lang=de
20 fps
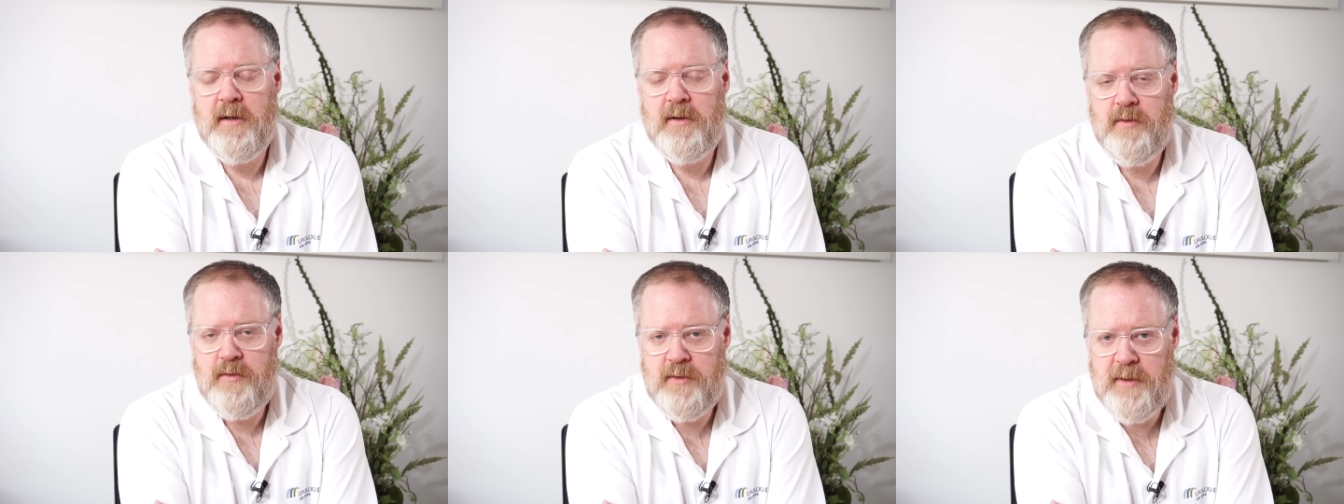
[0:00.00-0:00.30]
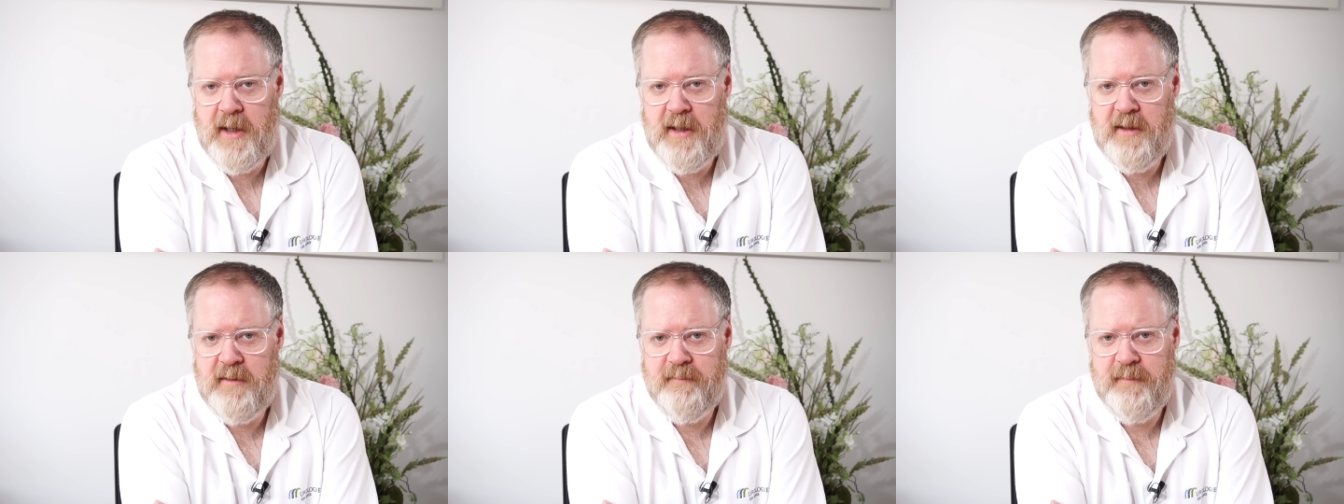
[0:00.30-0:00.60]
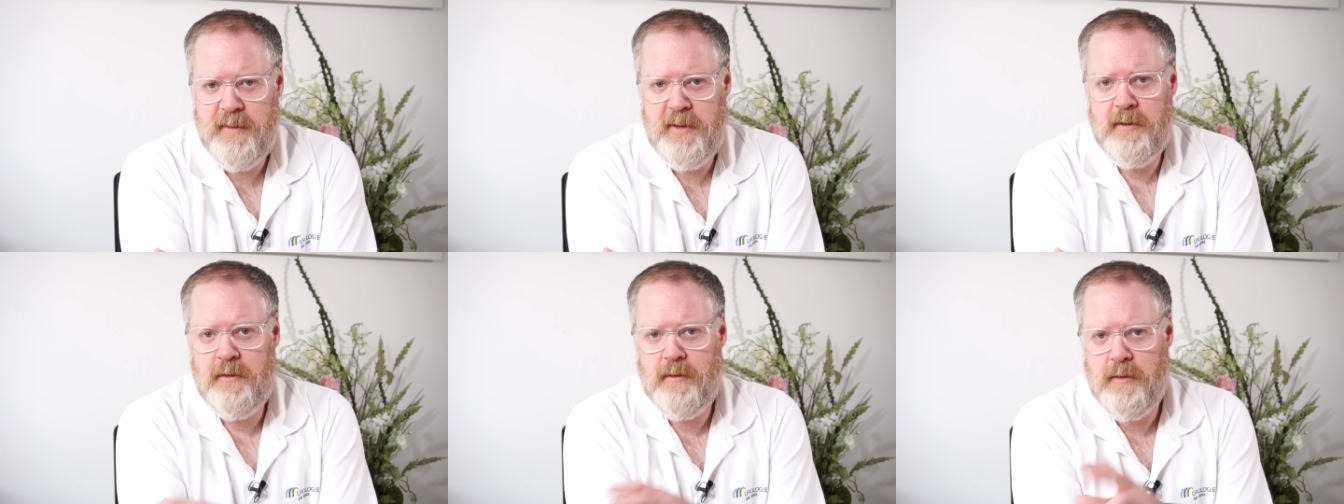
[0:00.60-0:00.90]
gut
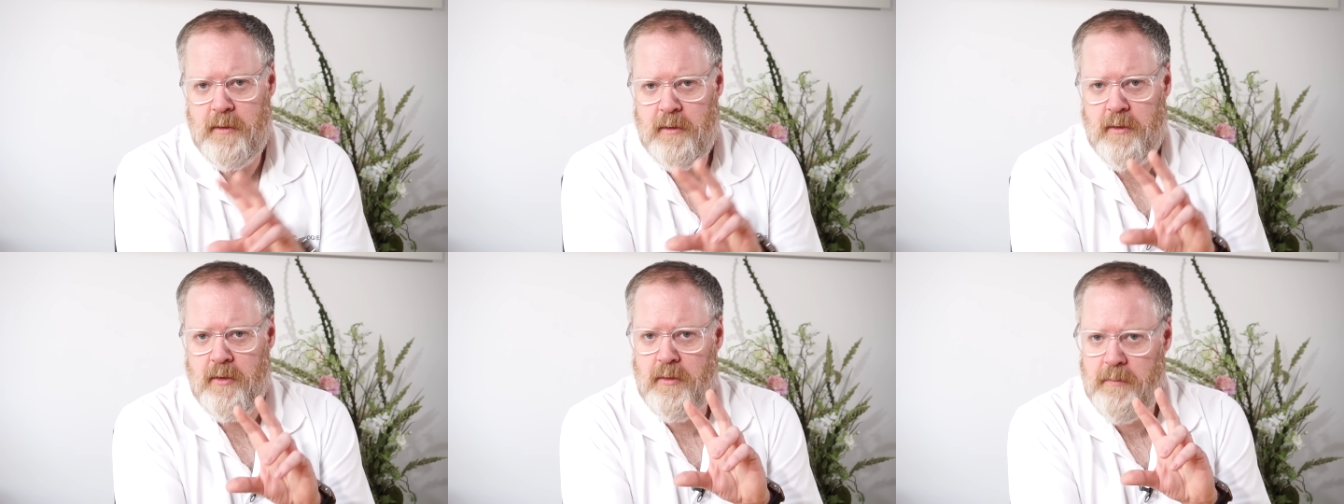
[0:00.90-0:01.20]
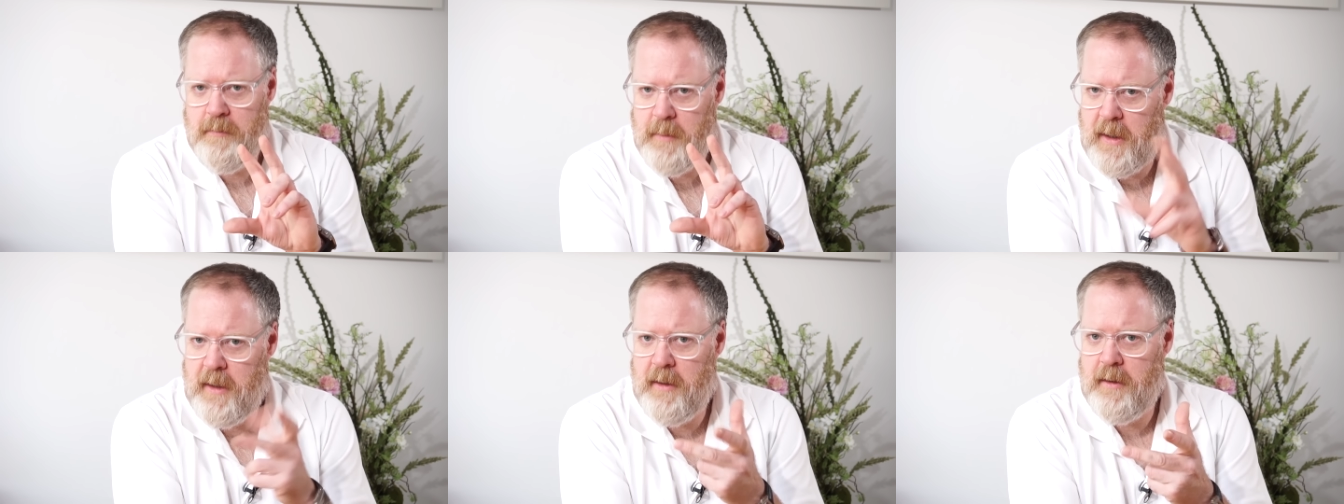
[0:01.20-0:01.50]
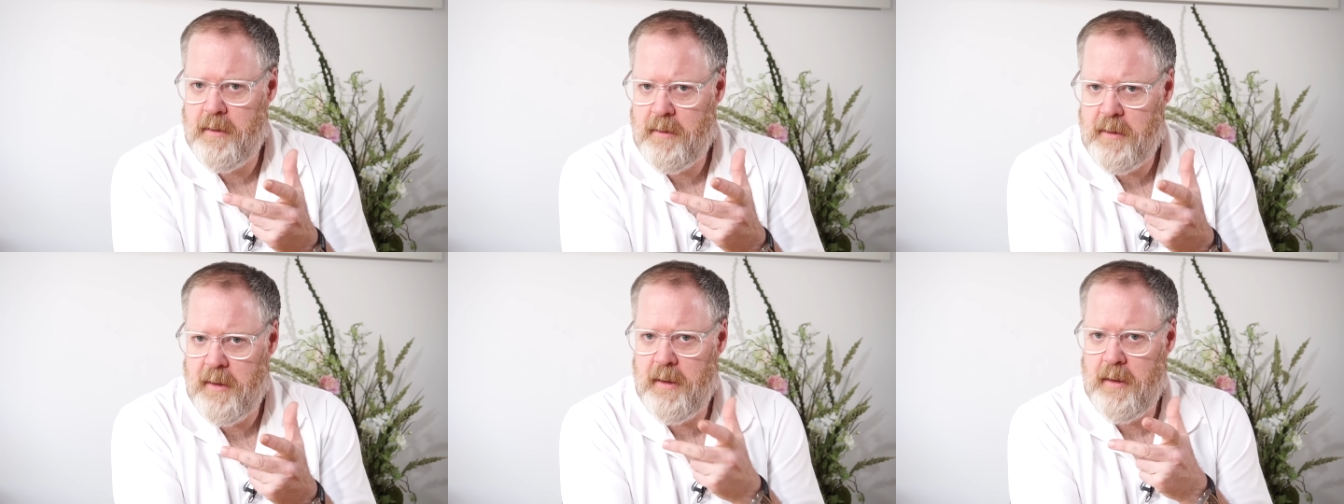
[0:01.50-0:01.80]
anwenden können, um
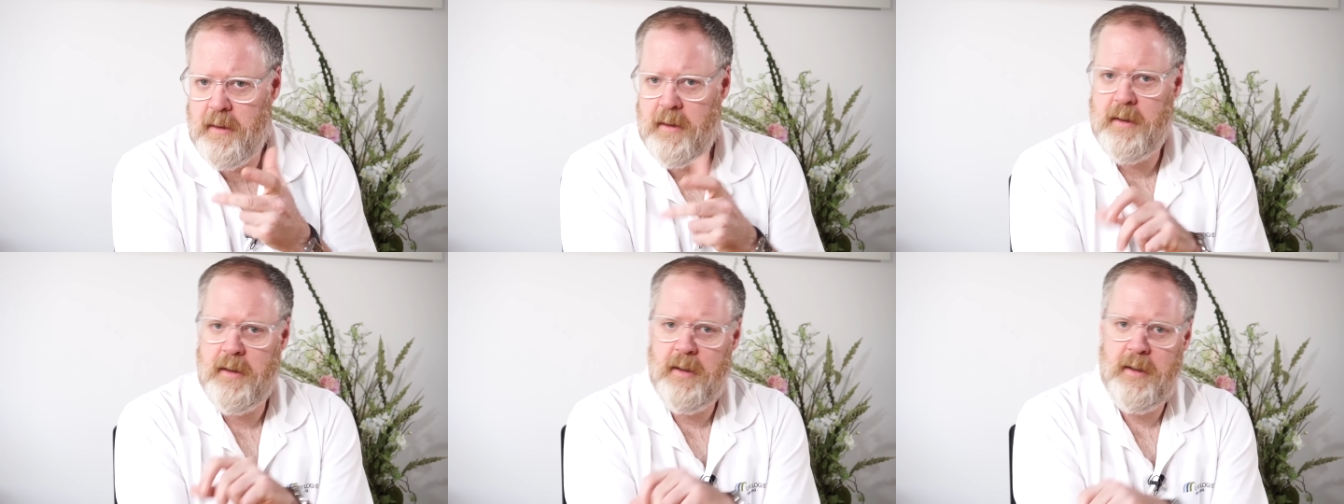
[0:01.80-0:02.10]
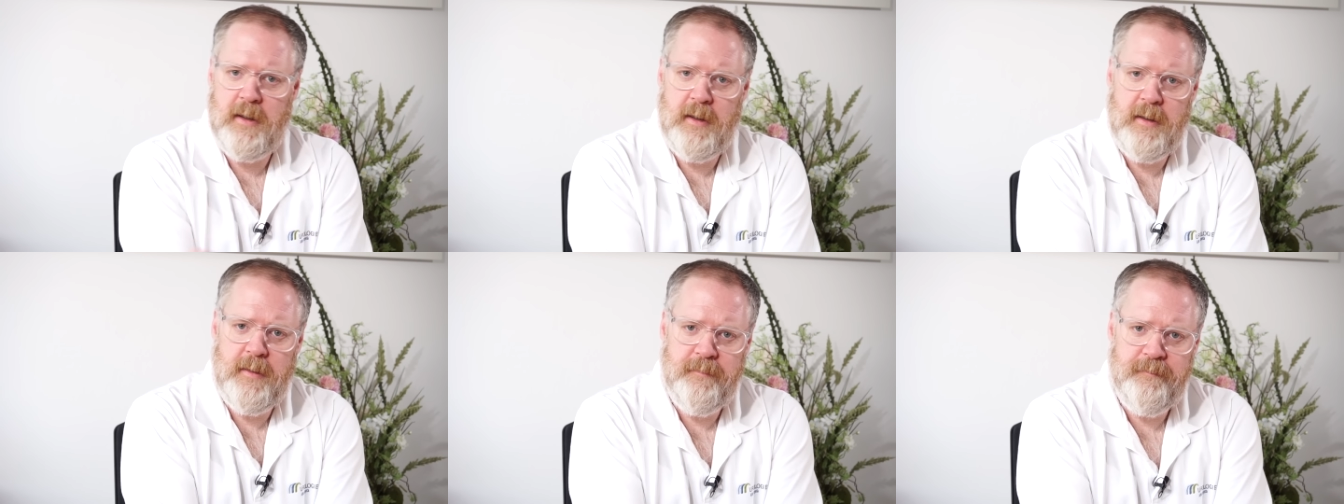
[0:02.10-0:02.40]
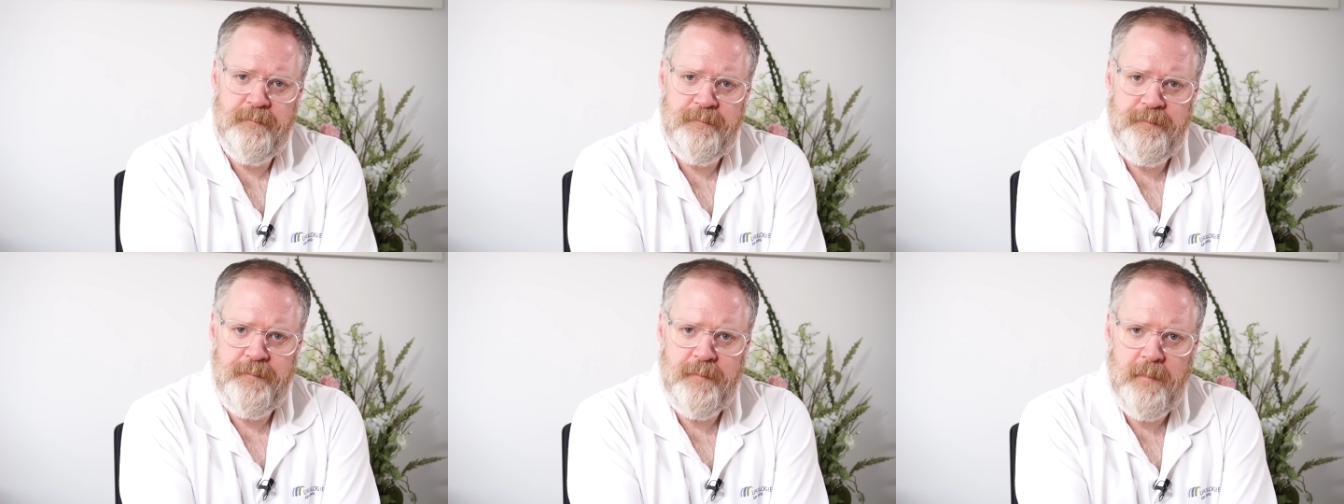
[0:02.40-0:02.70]
mal den,
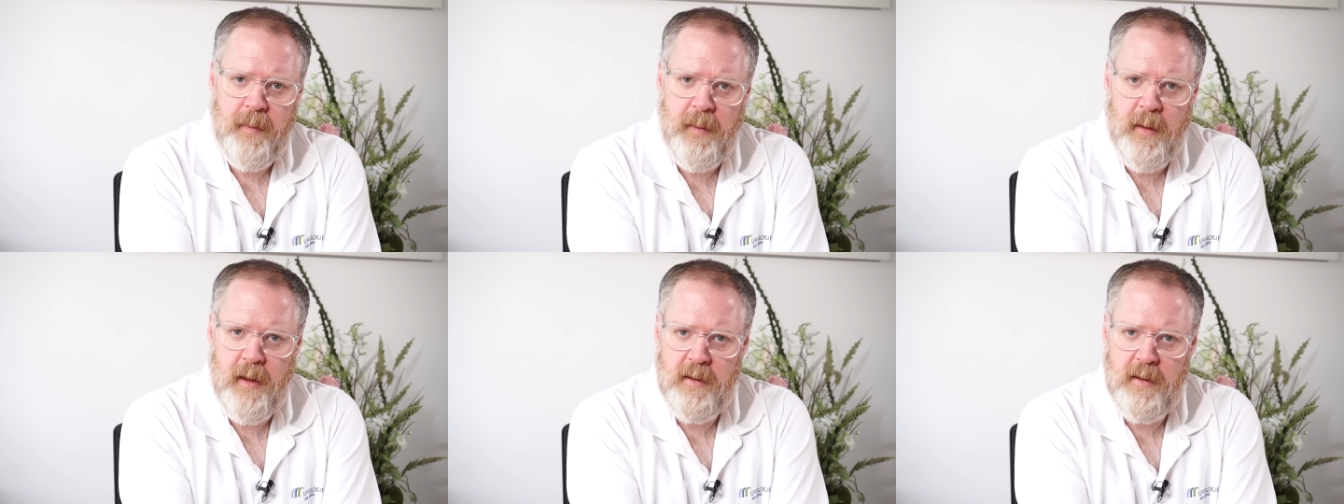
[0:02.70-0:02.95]
ähm,